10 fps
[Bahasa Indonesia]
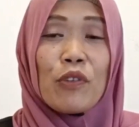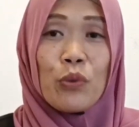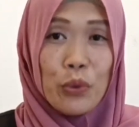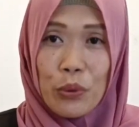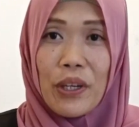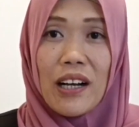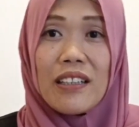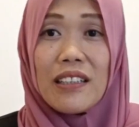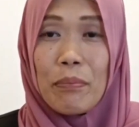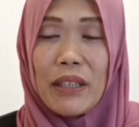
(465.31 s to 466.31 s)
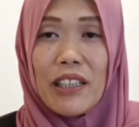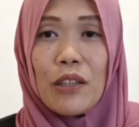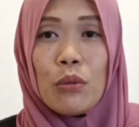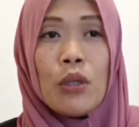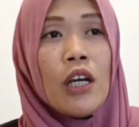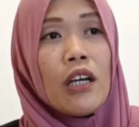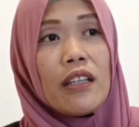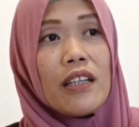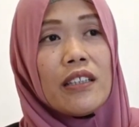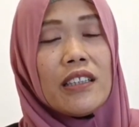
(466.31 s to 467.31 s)
guru yang ada di PT itu
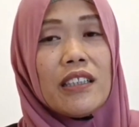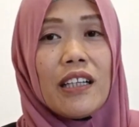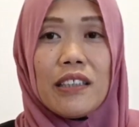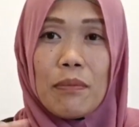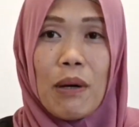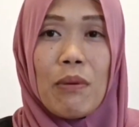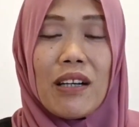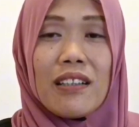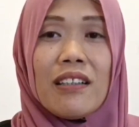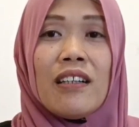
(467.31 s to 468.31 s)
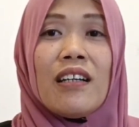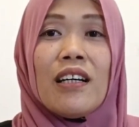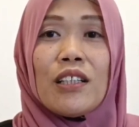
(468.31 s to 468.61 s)
kita digiring dibawa ke